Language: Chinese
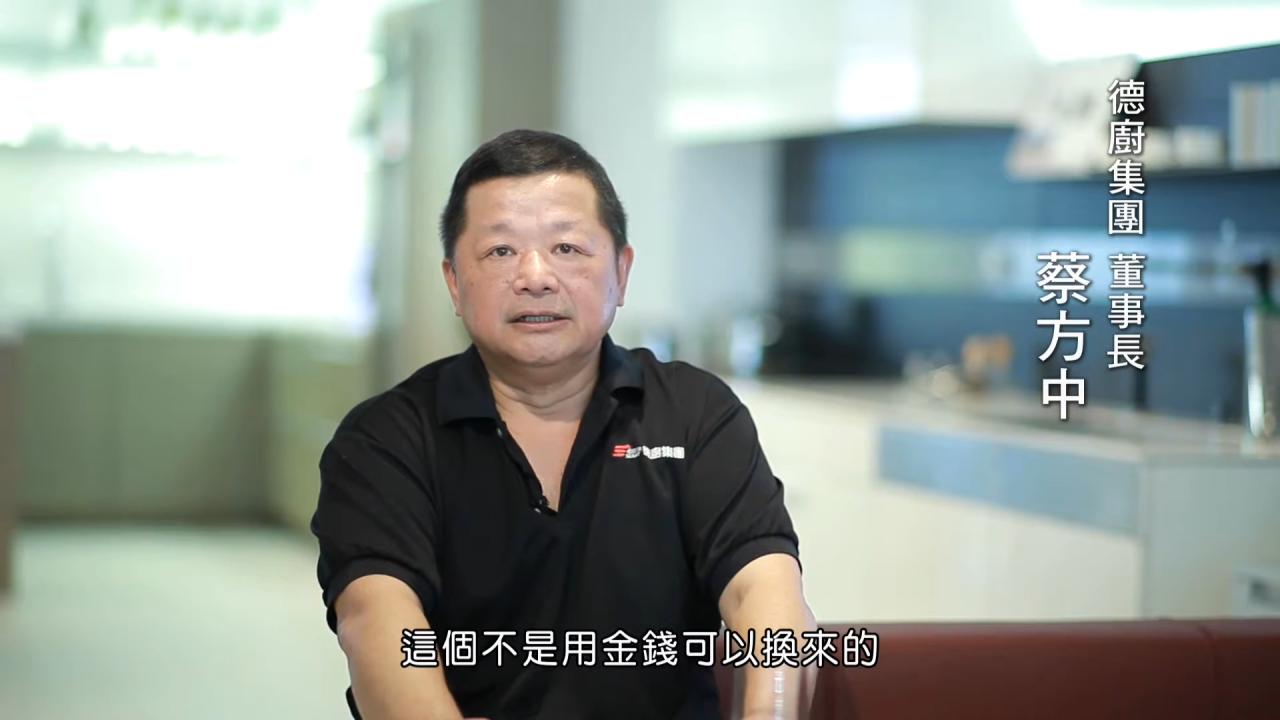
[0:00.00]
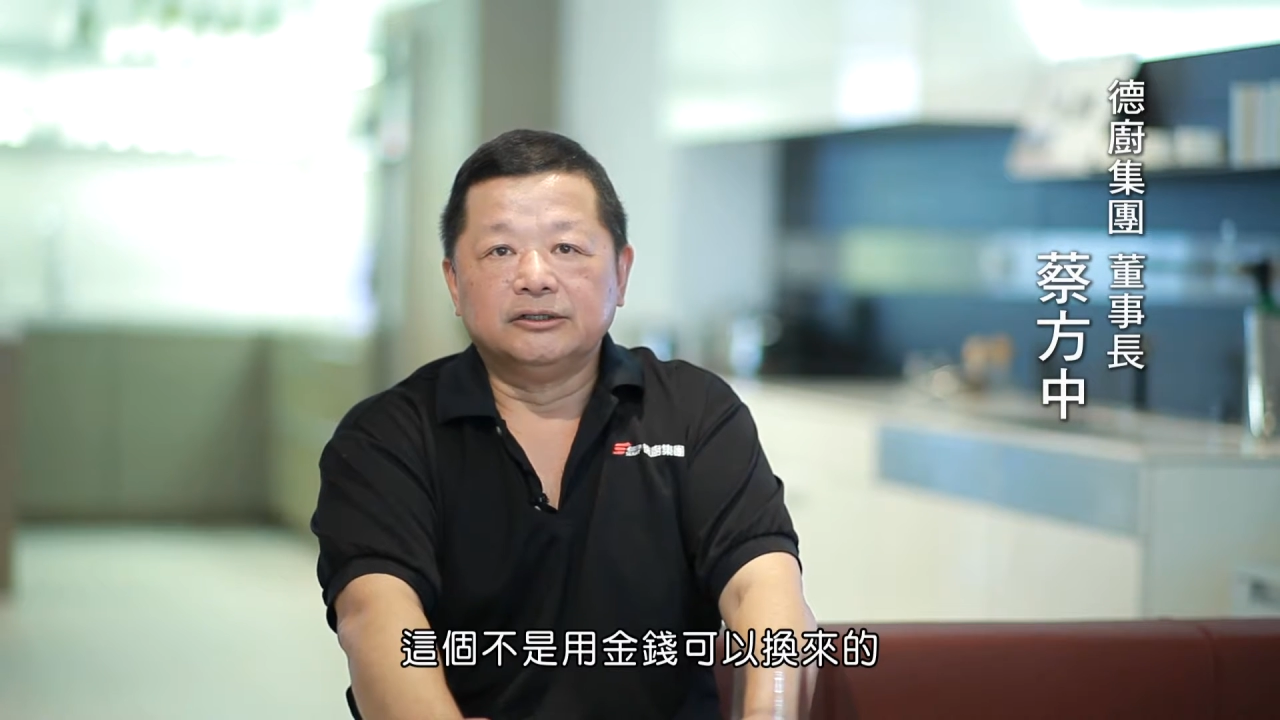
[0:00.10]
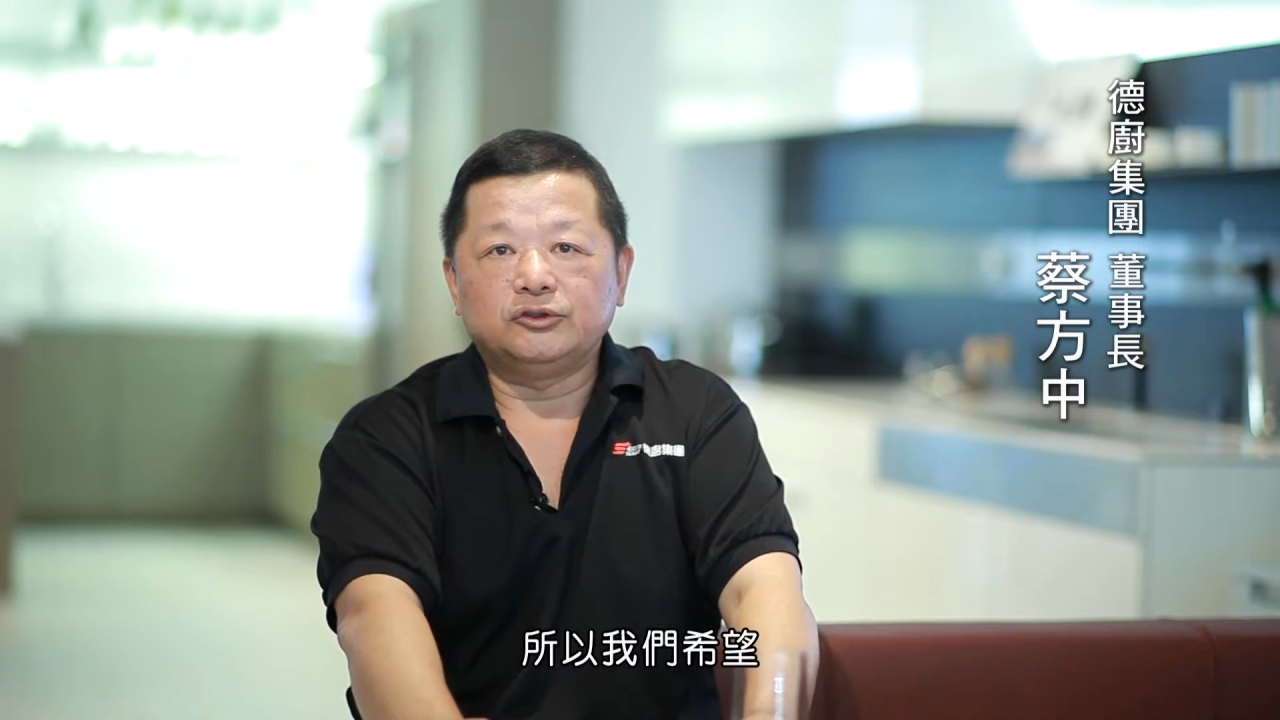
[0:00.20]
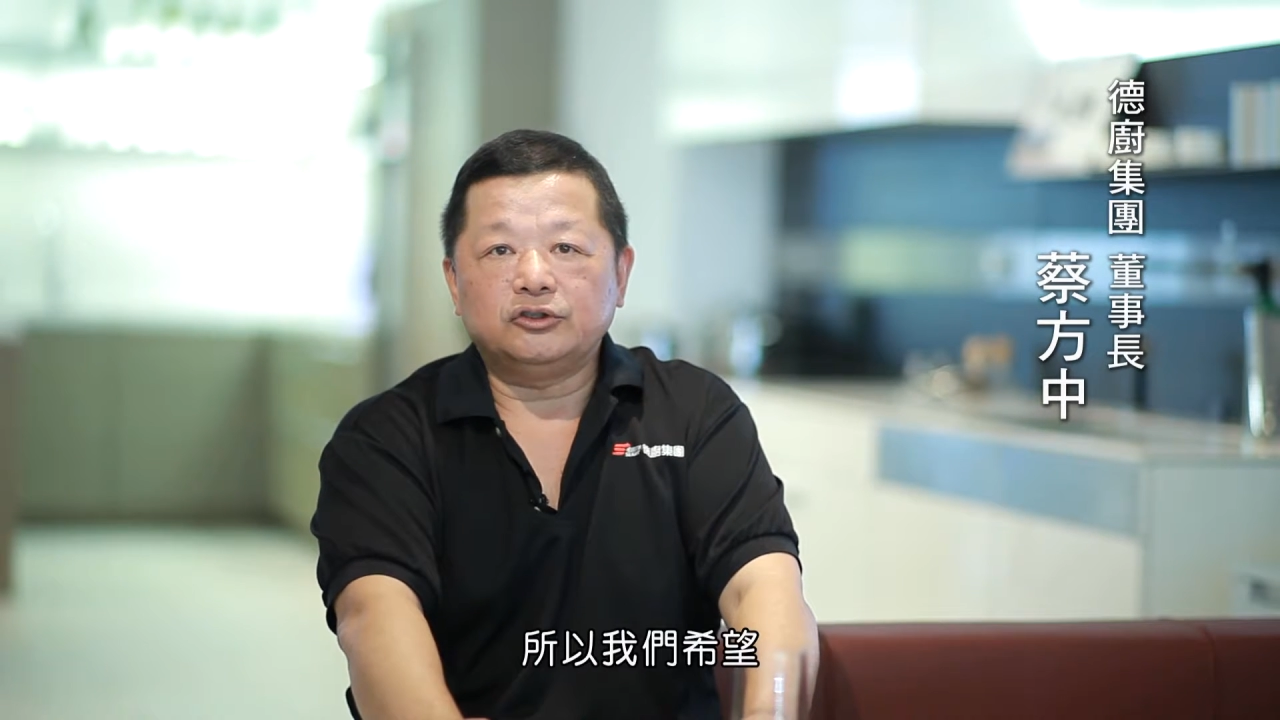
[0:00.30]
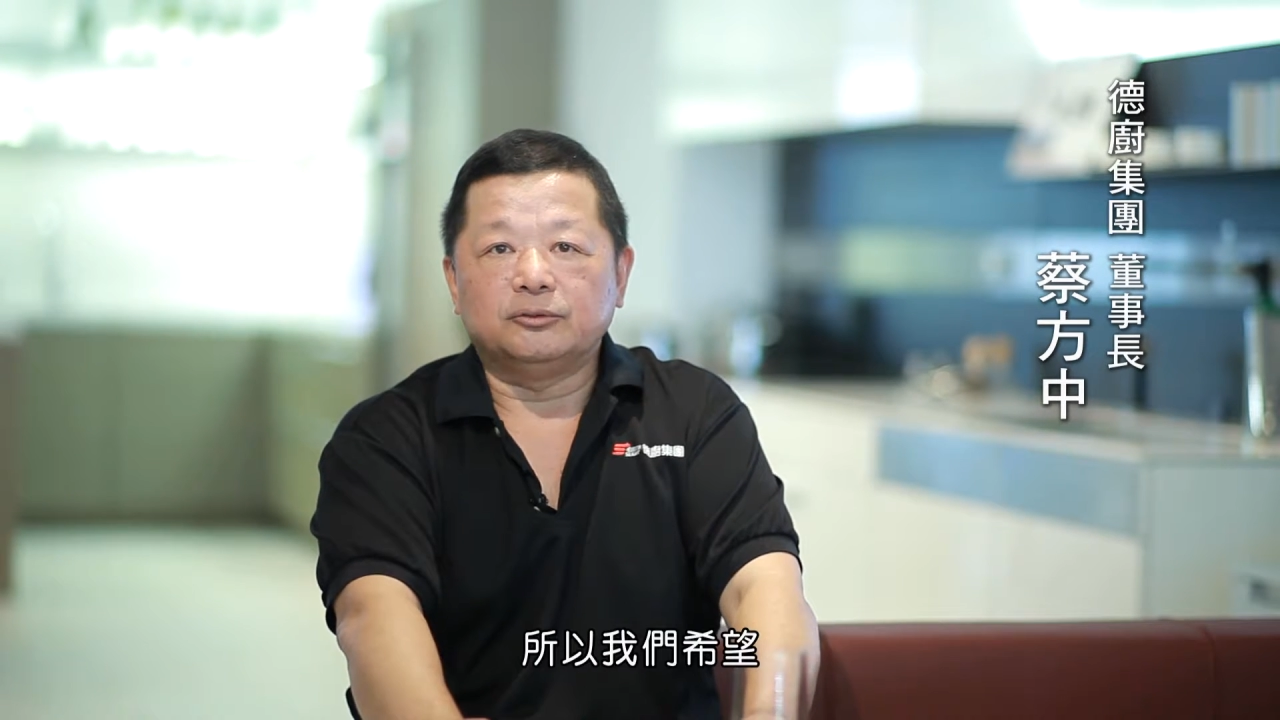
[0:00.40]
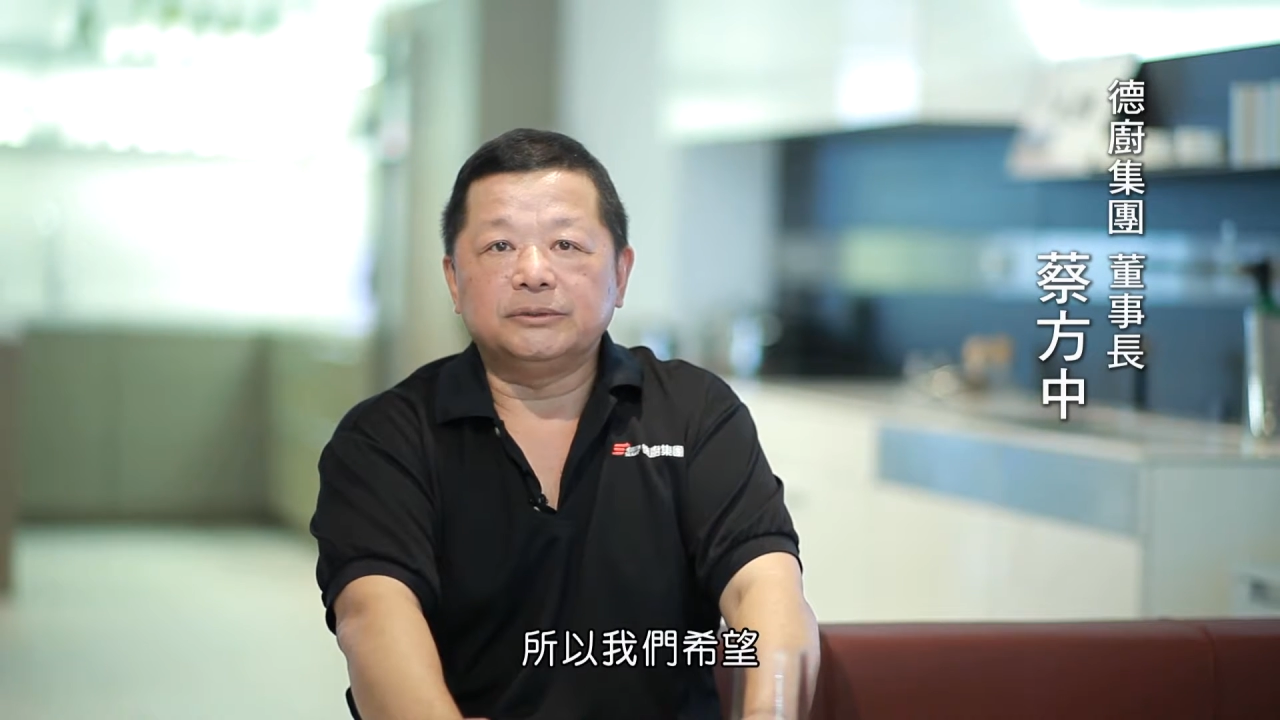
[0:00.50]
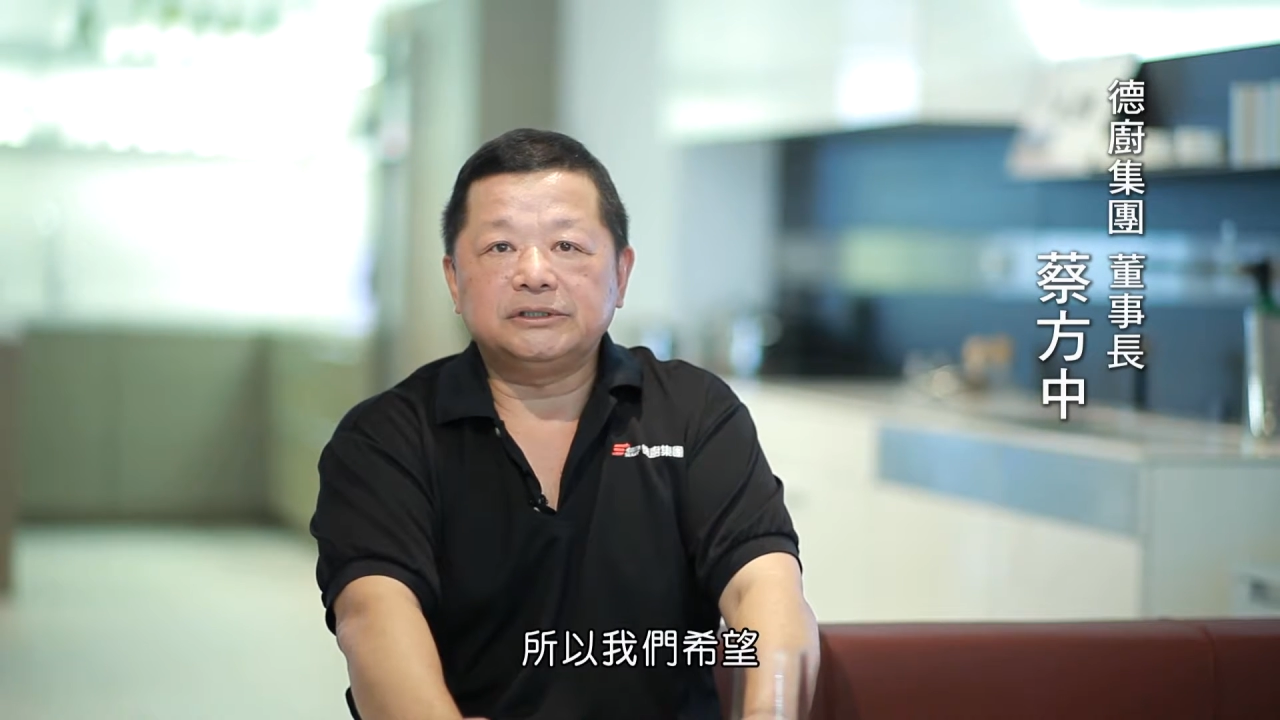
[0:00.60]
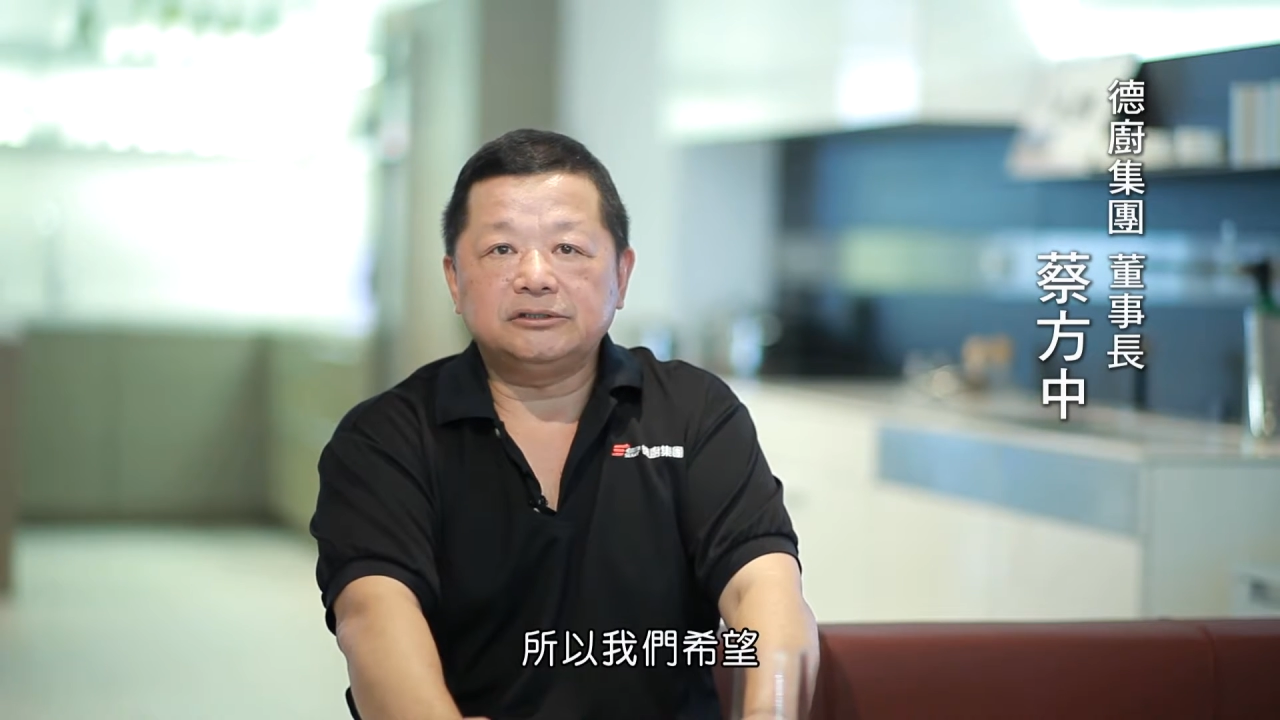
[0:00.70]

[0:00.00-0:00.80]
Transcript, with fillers: 所以我们